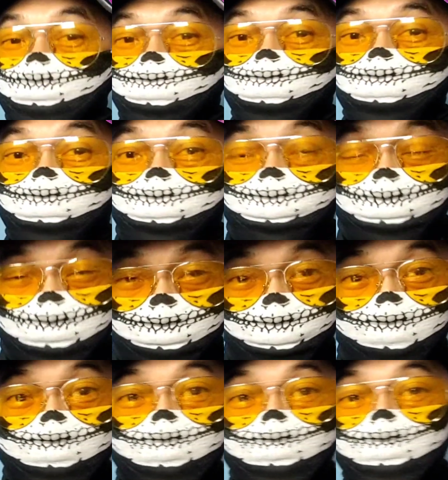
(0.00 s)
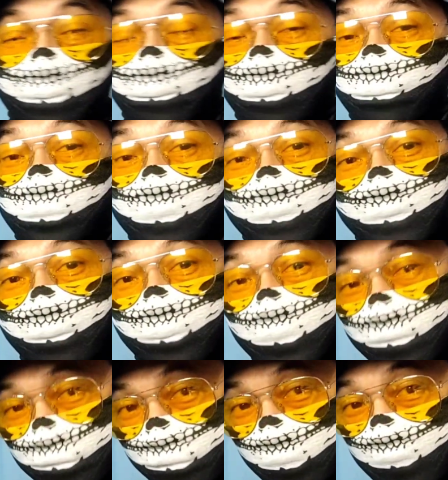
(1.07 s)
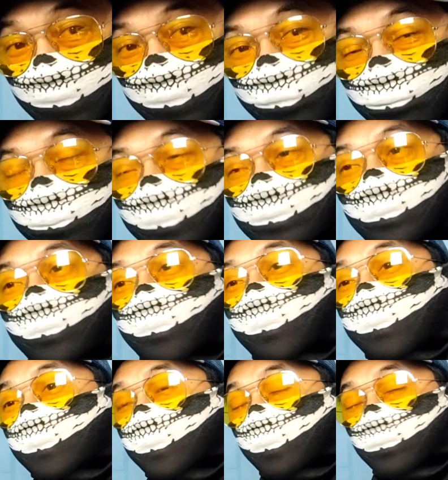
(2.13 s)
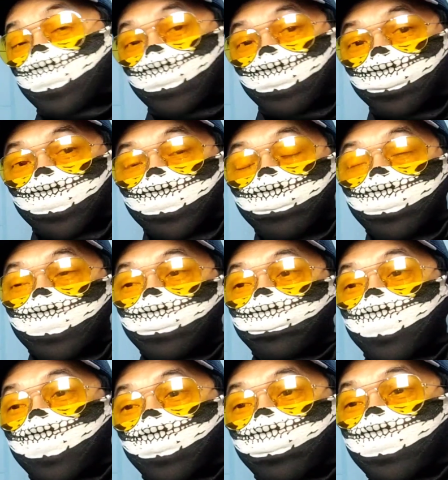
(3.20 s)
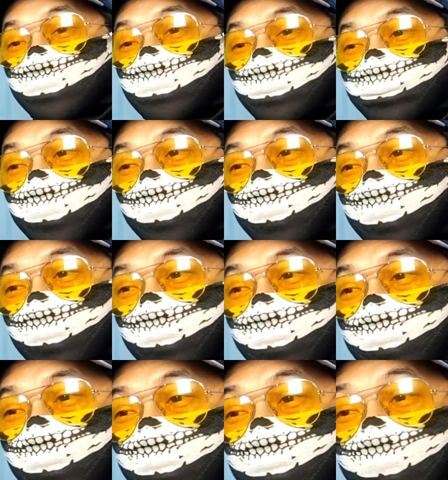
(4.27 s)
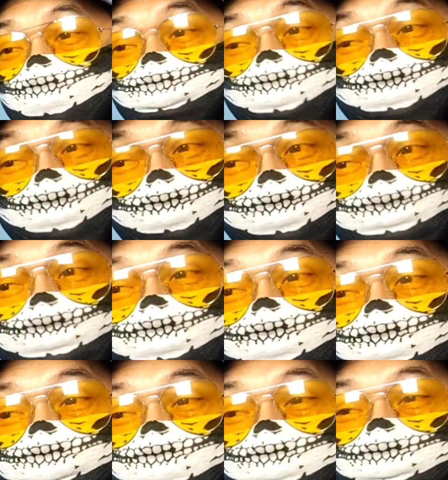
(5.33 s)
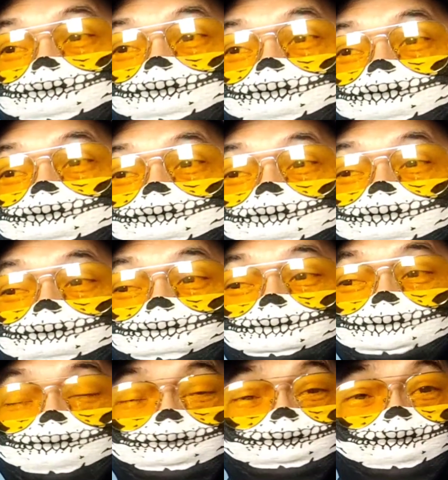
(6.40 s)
itu semuanya serba mungkin namanya juga kehidupan ya nah teman-teman pada prinsipnya nggak masalah saya nggak bermasalah dengan rumah